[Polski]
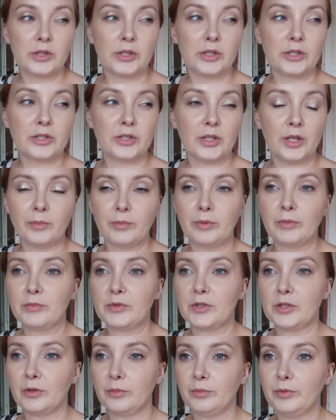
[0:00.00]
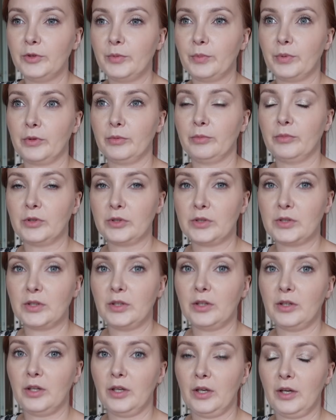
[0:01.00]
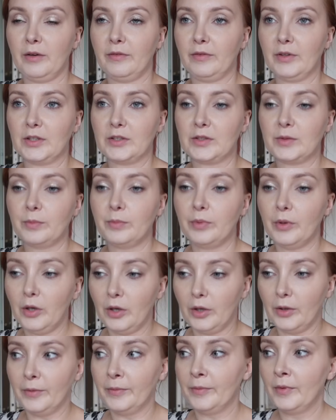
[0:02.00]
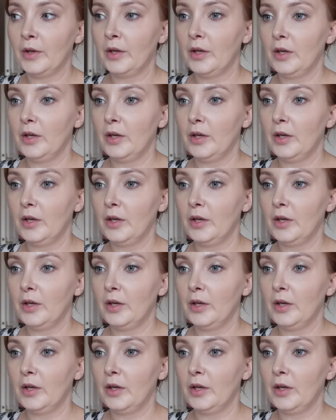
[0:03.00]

chciałabym zrobić promocję dla Was, bo